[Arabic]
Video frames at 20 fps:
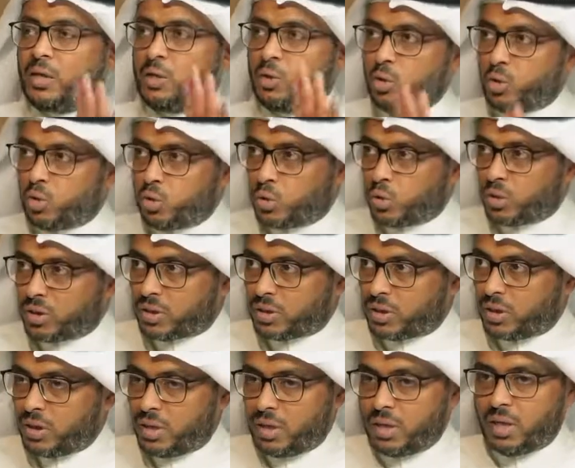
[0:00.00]
الأجور
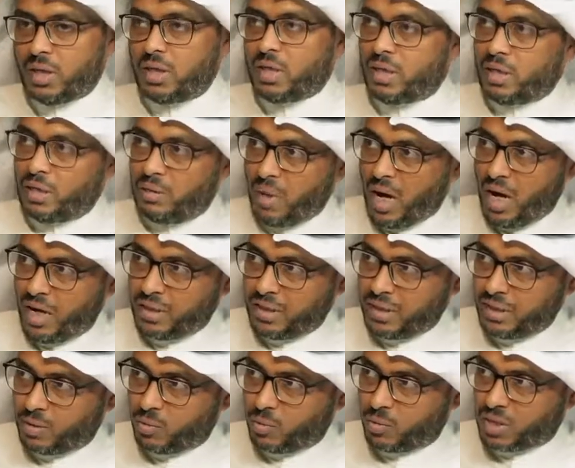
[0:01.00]
الإيمان
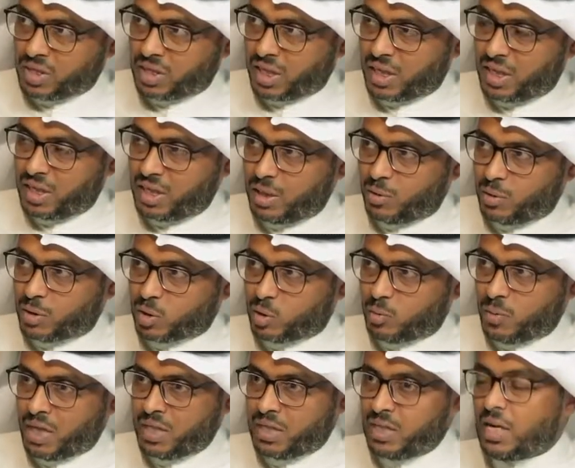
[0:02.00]
والسكينة
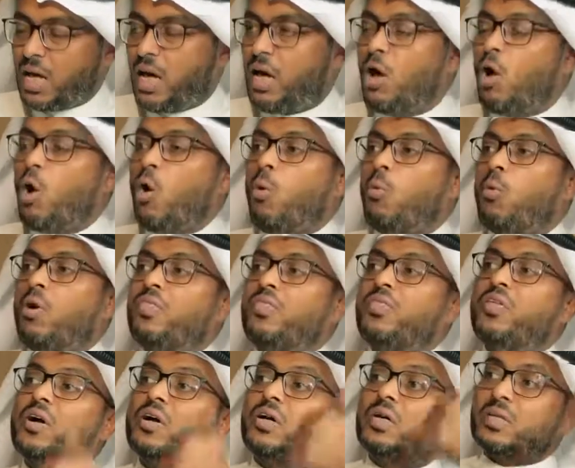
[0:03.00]
والطمأنينة نعم.
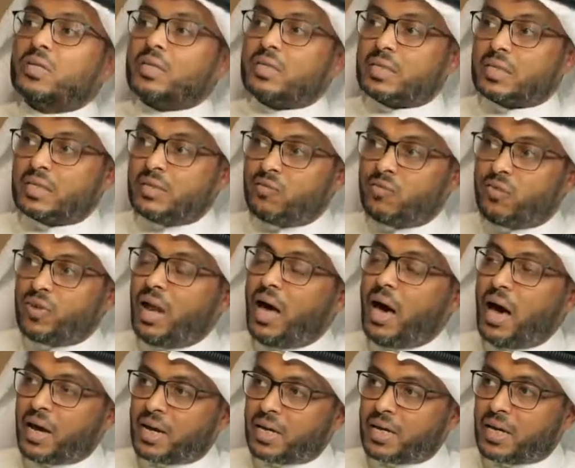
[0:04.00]
والذخر في
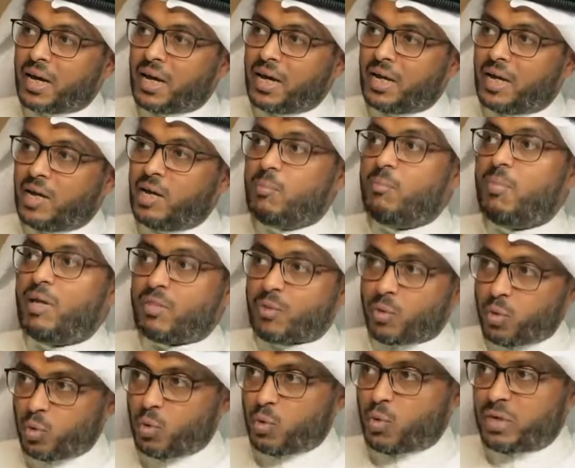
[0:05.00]
الآخرة
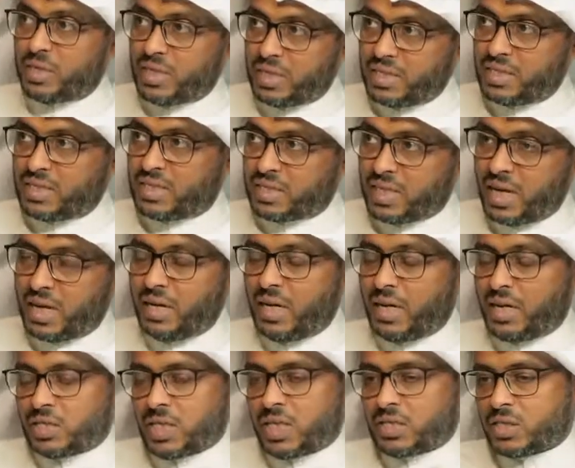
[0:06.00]
المذخور للإنسان
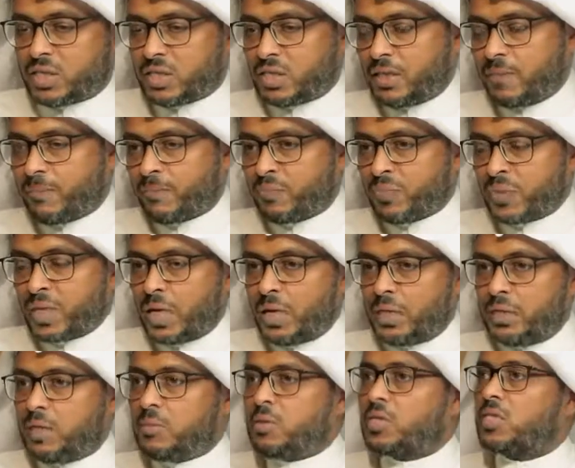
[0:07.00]
علشان كذي
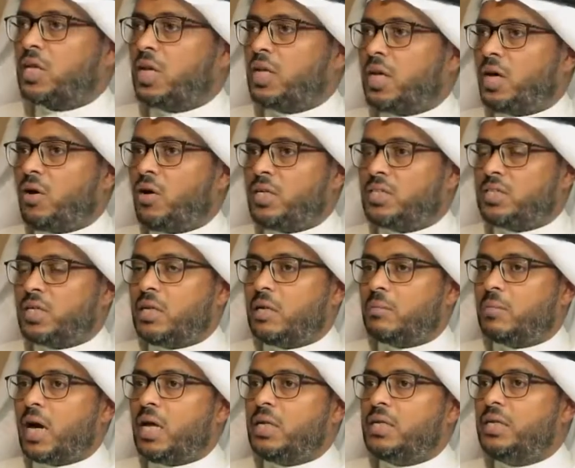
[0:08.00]
النبي صلى الله عليه
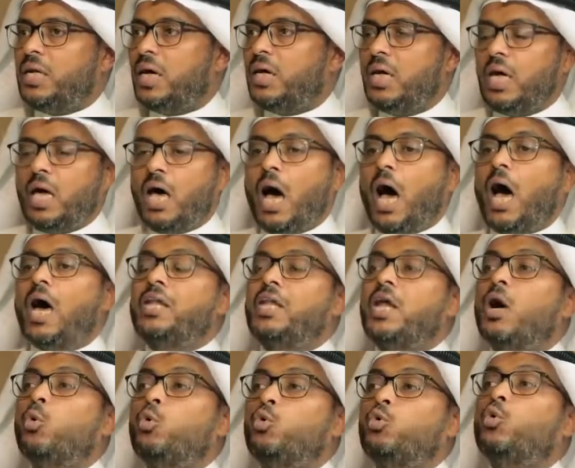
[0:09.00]
وسلم قال لنا
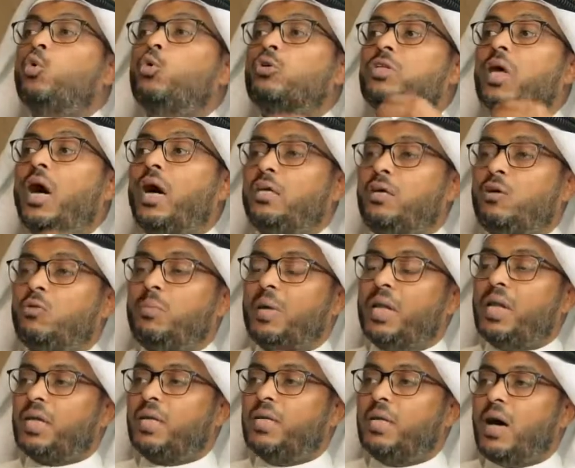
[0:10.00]
أنه يؤتى يوم
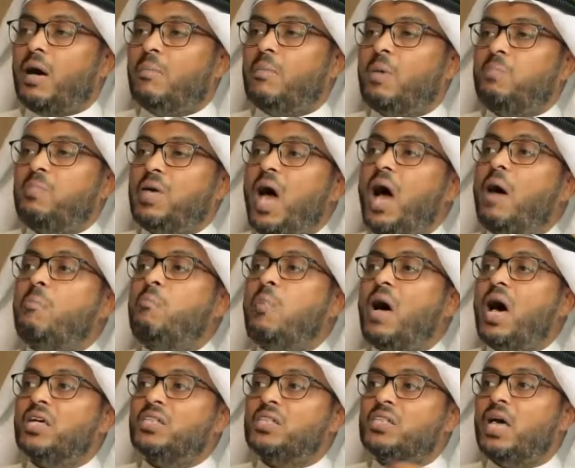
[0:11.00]
القيامة
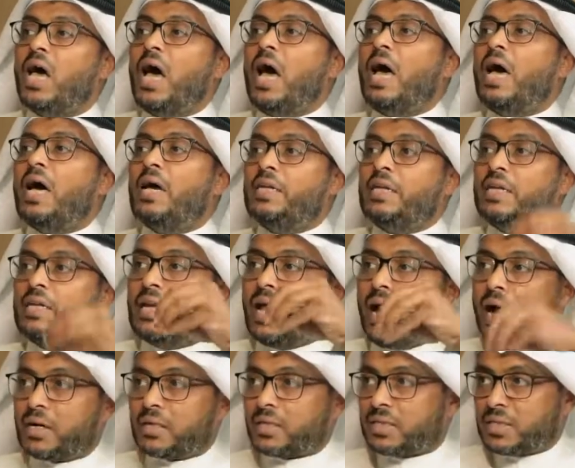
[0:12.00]
بأبأس أهل
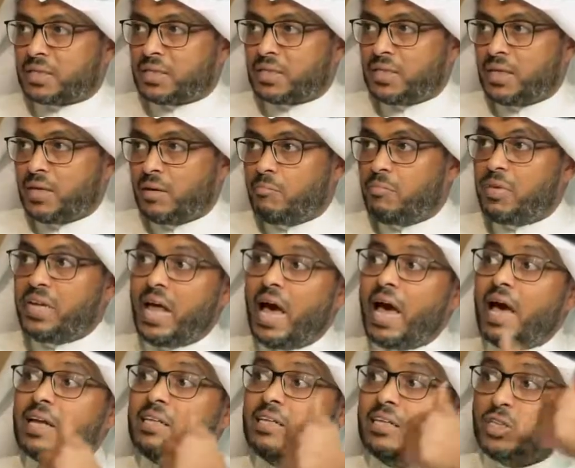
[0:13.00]
الأرض من
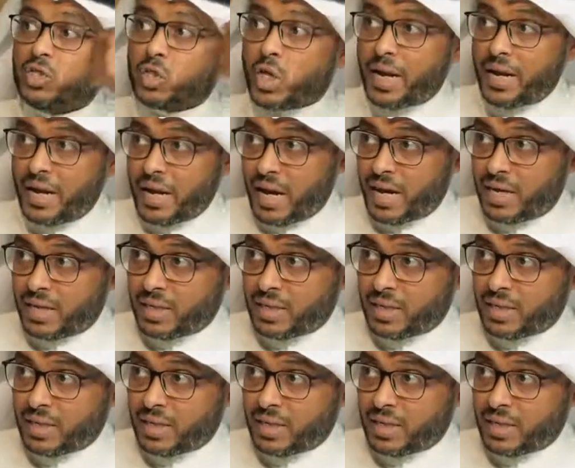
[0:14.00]
أهل الجنة